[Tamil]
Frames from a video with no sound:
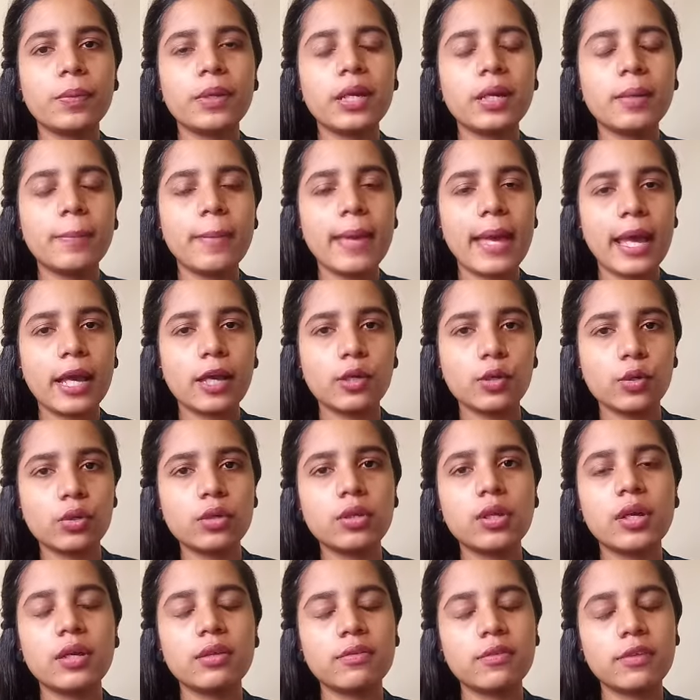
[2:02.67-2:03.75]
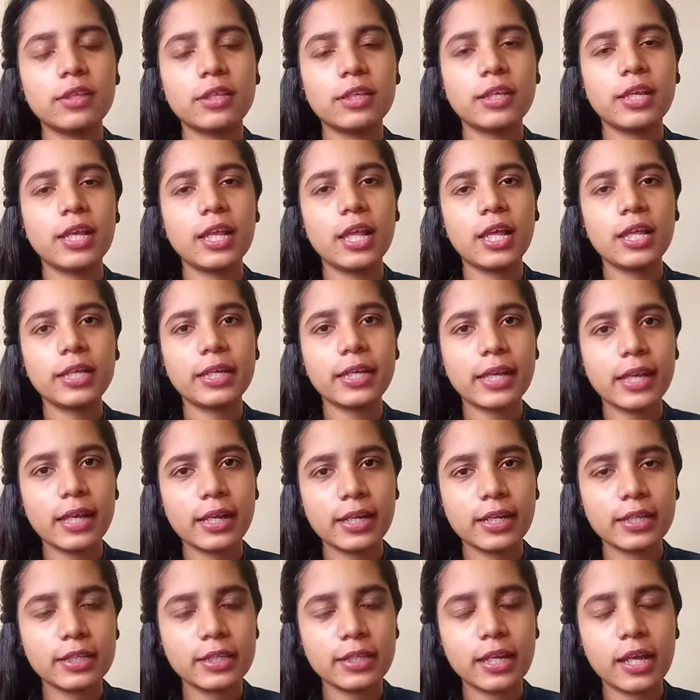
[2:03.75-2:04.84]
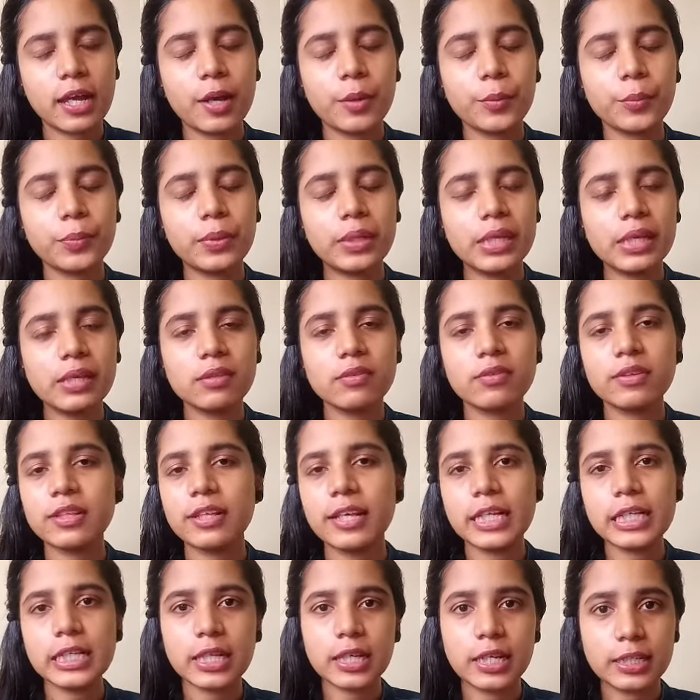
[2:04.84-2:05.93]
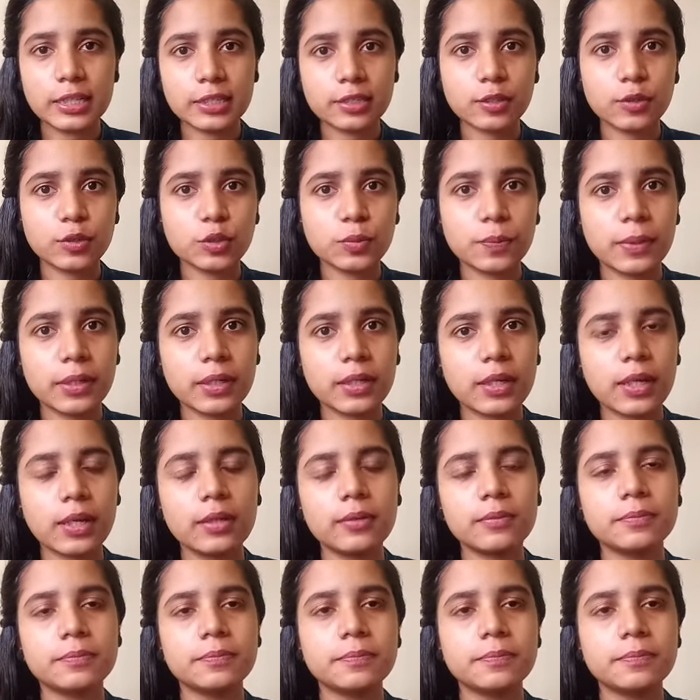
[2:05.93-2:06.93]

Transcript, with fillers: பின்னாடி பேக்ரவுண்ட் நாய்ஸ் வந்து ஏதாவது கேட்டுச்சுன்னா ப்ளீஸ் வந்து எக்ஸ்கியூஸ் பண்ணுங்கள்